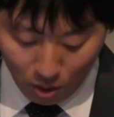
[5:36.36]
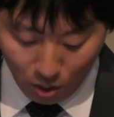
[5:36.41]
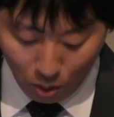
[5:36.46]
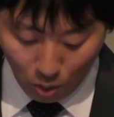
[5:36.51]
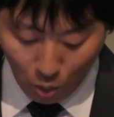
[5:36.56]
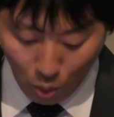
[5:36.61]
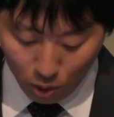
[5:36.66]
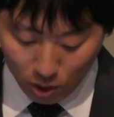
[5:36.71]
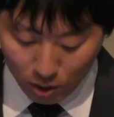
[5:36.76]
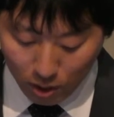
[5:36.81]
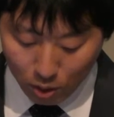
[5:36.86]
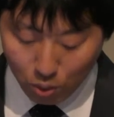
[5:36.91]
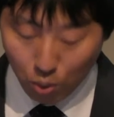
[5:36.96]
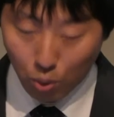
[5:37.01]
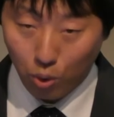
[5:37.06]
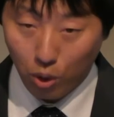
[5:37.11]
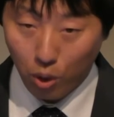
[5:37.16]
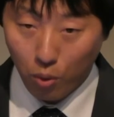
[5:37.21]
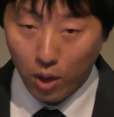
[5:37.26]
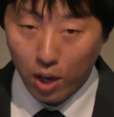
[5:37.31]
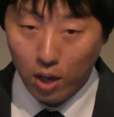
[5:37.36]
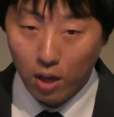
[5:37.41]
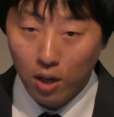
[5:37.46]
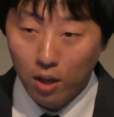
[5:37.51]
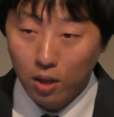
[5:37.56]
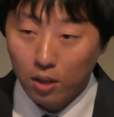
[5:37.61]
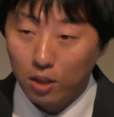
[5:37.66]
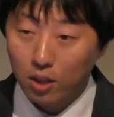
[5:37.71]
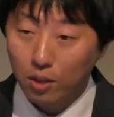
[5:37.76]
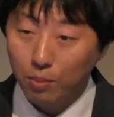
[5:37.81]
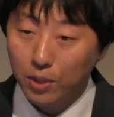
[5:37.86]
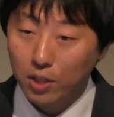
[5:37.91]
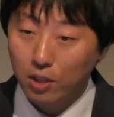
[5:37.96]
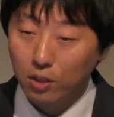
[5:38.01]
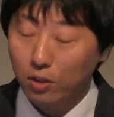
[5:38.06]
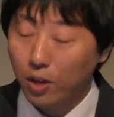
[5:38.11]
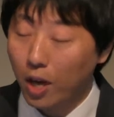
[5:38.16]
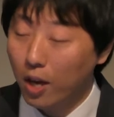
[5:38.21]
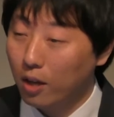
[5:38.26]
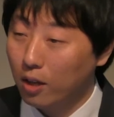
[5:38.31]
こうした状況は厳し
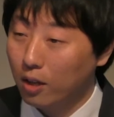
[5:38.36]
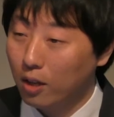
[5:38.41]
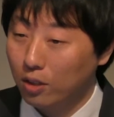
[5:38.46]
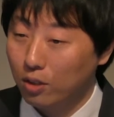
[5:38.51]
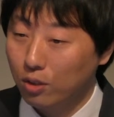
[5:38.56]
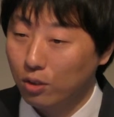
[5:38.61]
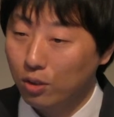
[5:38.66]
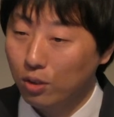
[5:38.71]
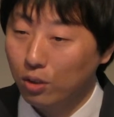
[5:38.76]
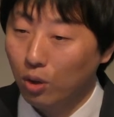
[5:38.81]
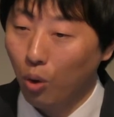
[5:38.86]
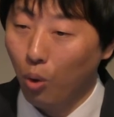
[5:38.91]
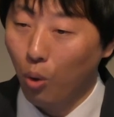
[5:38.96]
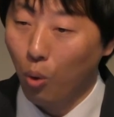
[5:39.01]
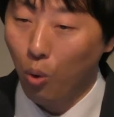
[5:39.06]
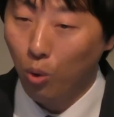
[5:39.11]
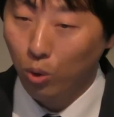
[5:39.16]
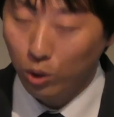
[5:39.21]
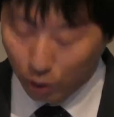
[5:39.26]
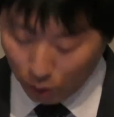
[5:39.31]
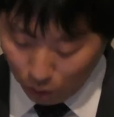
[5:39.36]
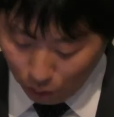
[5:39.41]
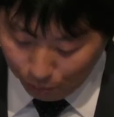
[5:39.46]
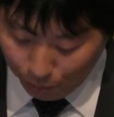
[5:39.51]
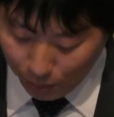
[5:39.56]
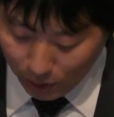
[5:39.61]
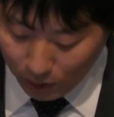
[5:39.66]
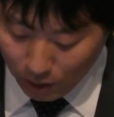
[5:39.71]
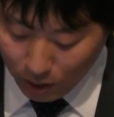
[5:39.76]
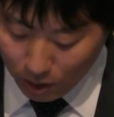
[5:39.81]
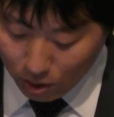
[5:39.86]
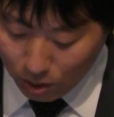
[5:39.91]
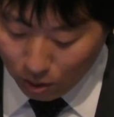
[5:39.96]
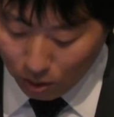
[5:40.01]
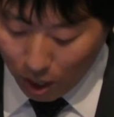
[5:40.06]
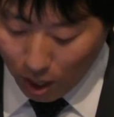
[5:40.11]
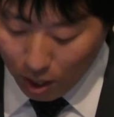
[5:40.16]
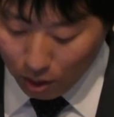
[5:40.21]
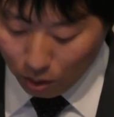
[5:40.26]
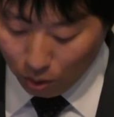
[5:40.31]
く変化する欧州ビジネス
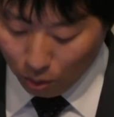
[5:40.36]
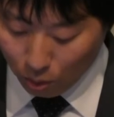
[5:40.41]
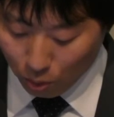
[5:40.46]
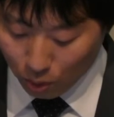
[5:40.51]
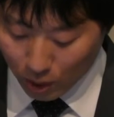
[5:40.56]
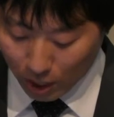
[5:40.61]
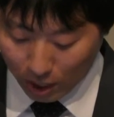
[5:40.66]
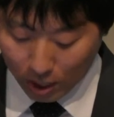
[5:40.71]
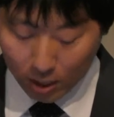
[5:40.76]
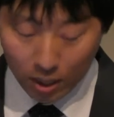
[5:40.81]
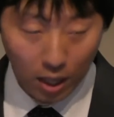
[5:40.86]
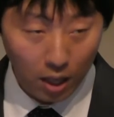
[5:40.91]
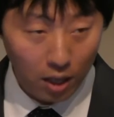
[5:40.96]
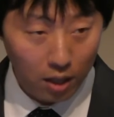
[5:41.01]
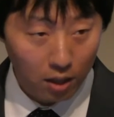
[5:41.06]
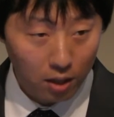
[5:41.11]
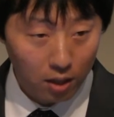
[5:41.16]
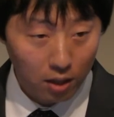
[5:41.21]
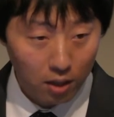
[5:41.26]
環境の中で